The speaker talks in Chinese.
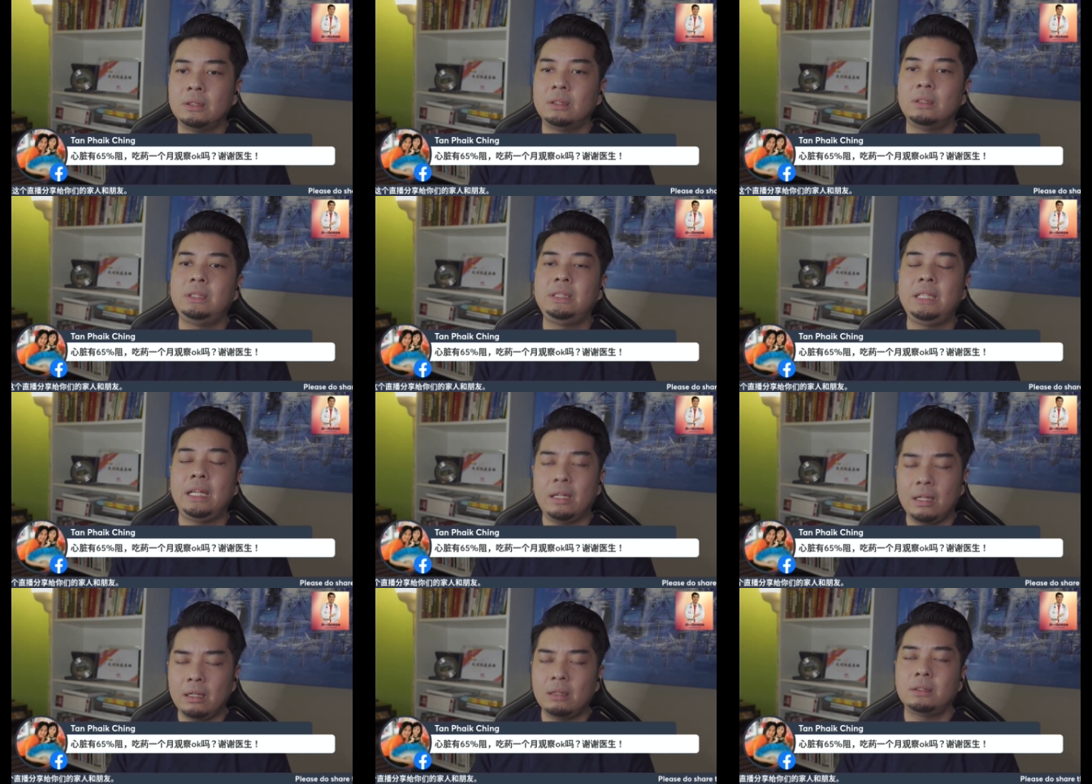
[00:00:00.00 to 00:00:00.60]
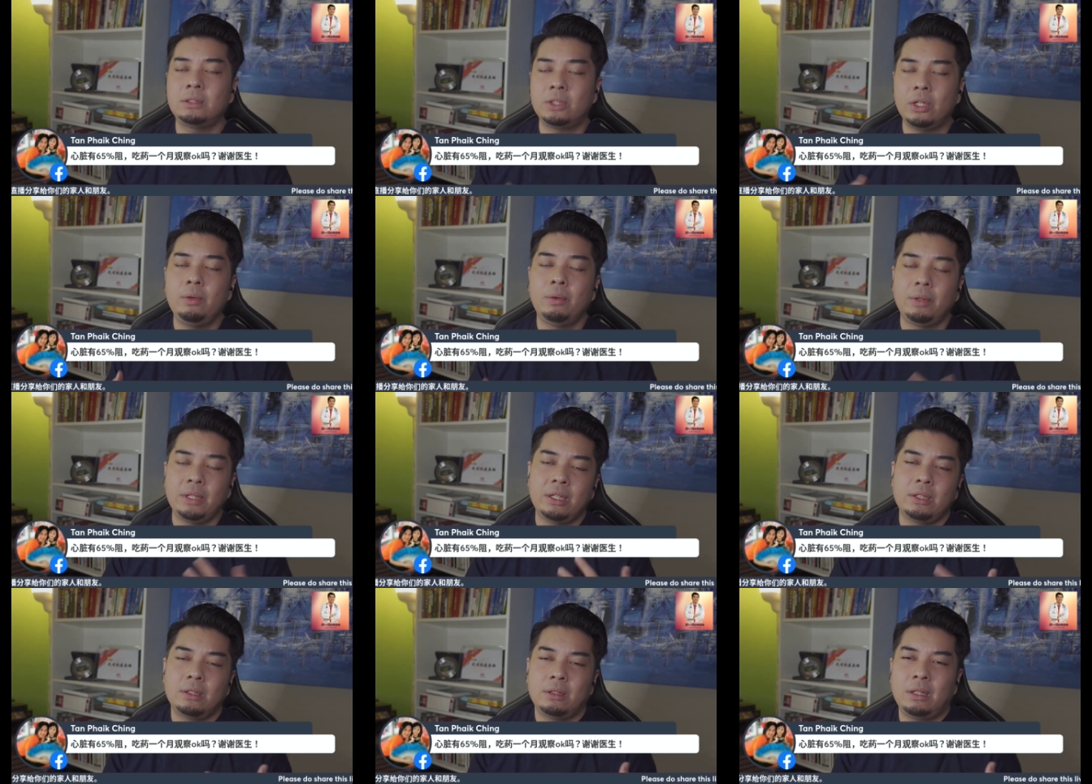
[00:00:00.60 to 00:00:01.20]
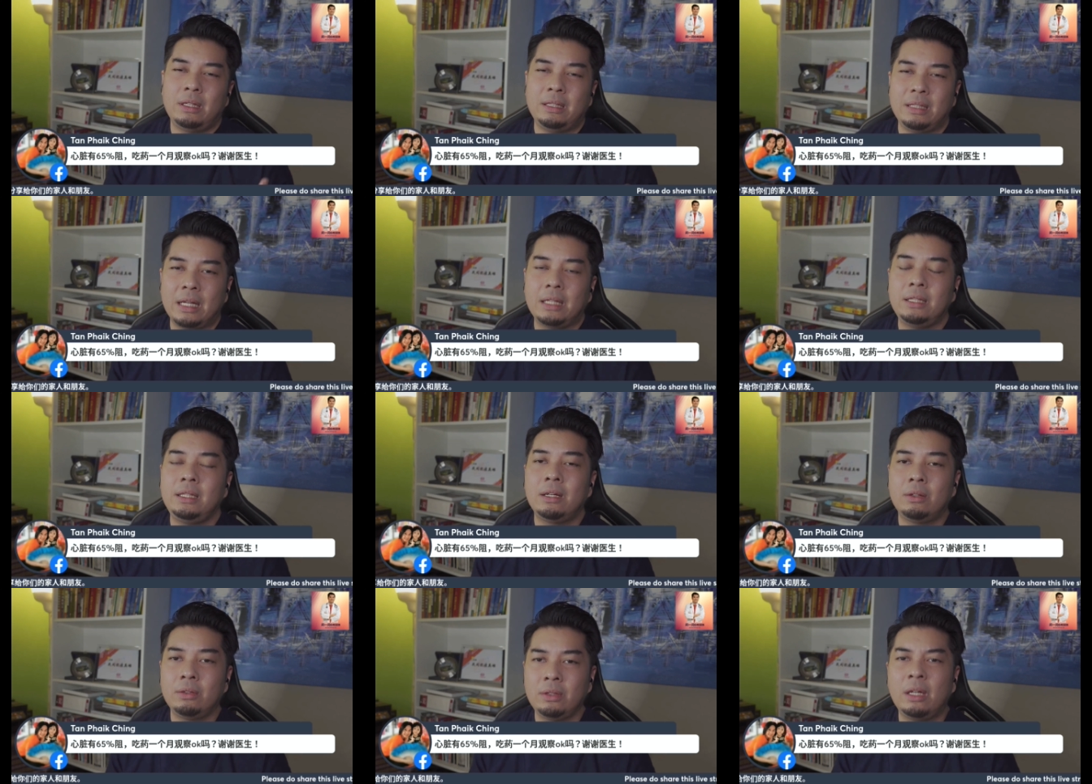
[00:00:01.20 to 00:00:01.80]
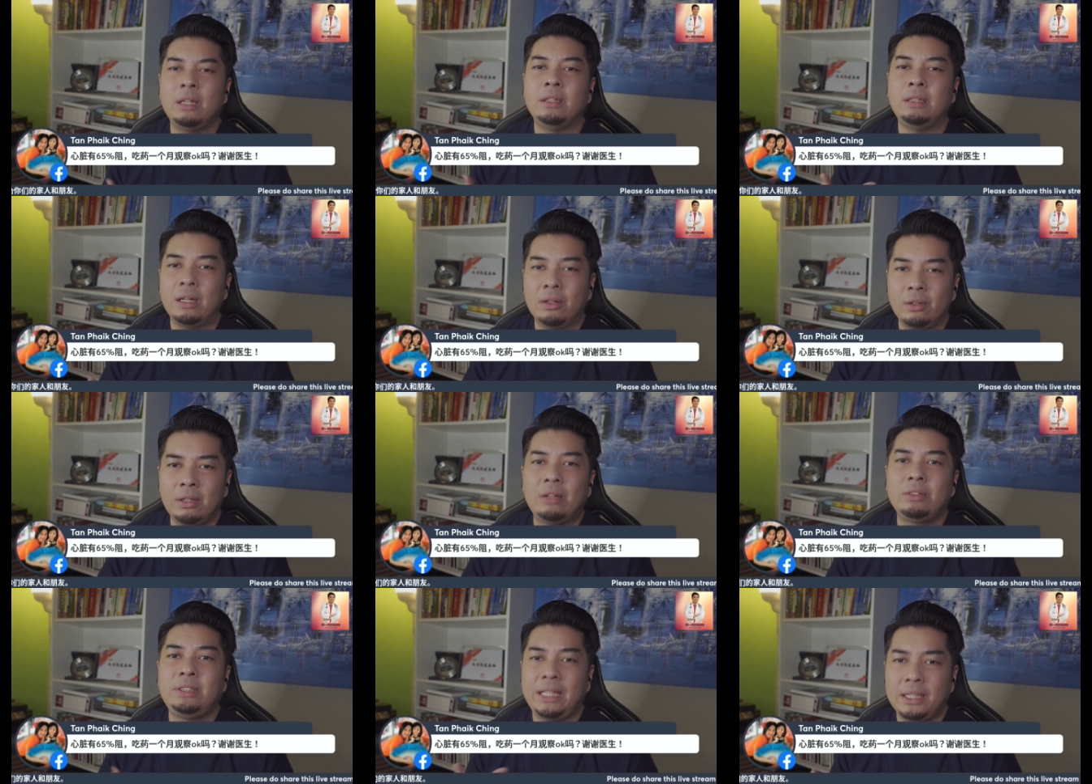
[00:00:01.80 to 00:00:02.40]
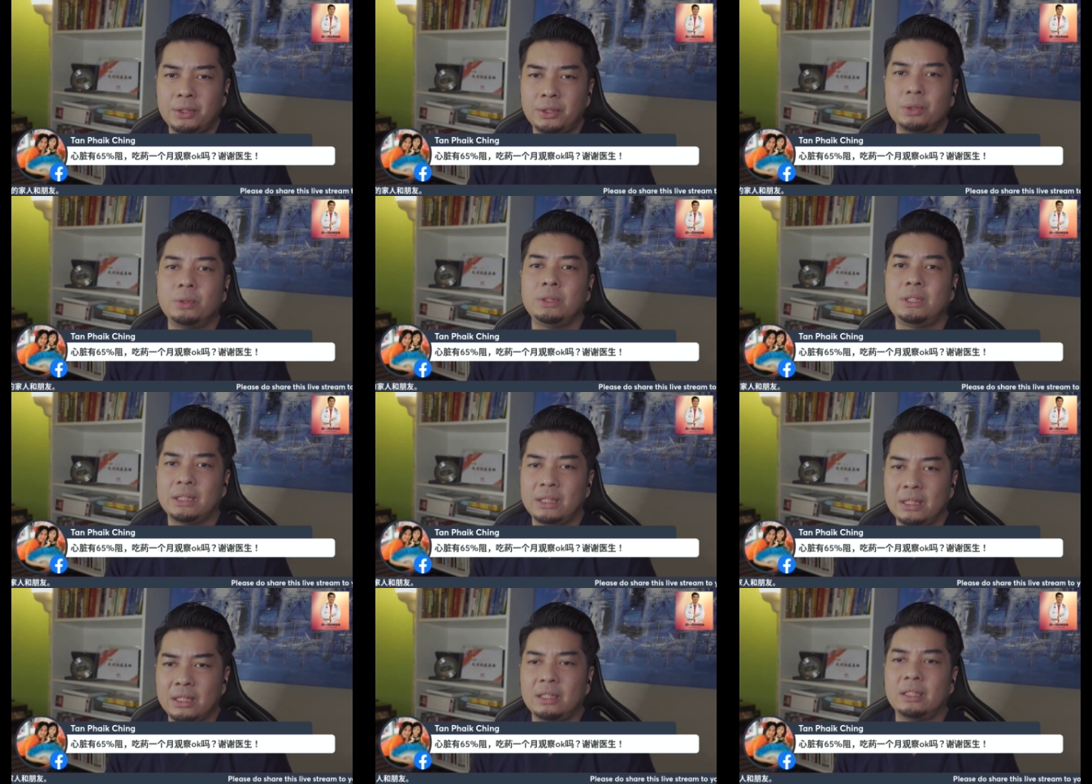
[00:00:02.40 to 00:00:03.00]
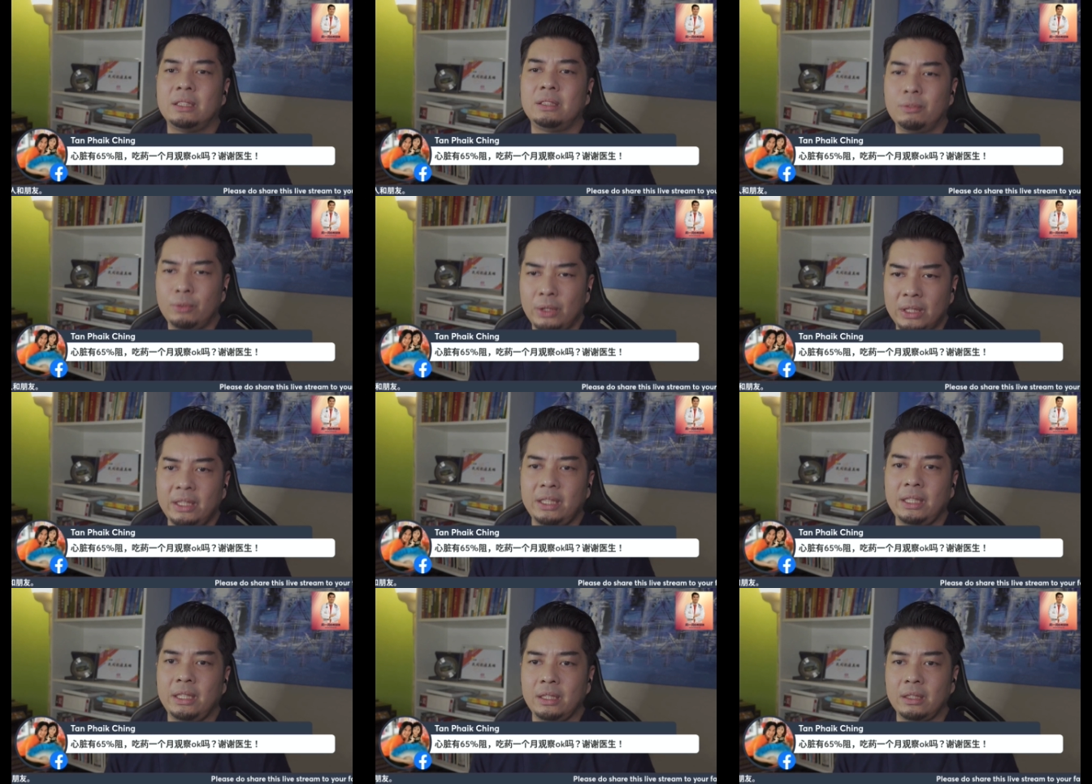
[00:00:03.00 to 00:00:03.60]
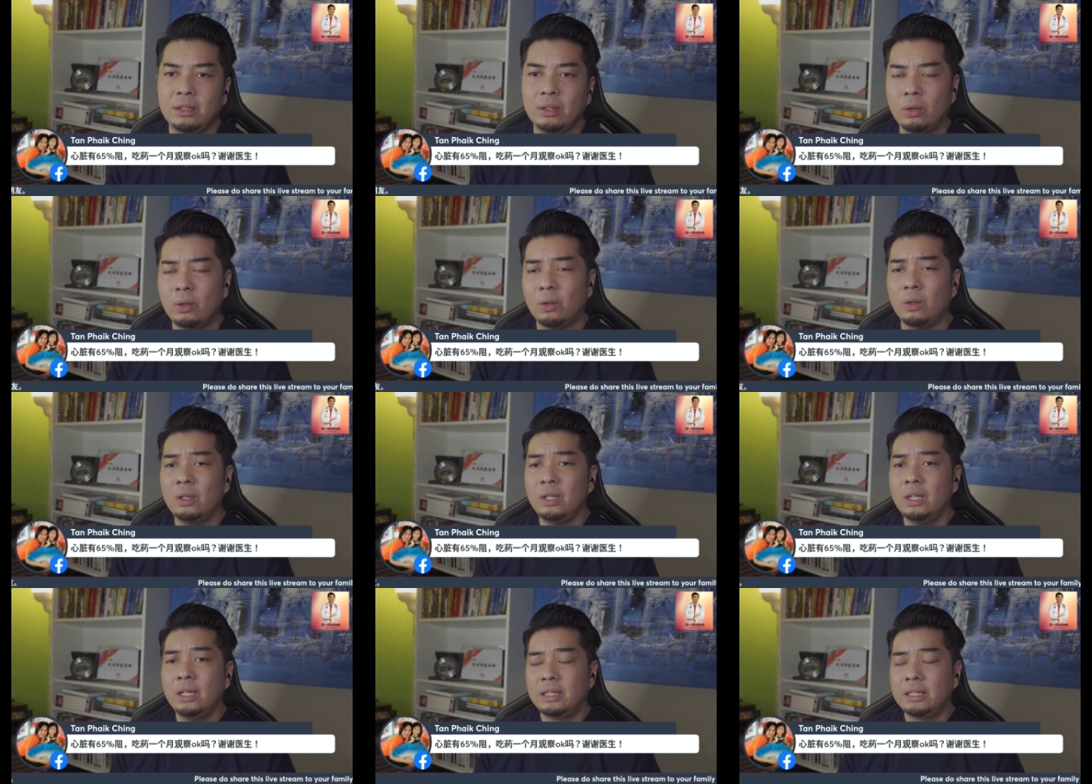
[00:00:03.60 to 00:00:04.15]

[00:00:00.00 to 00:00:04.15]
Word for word: 先，所以我说很难要，很像要接受这个问题哦。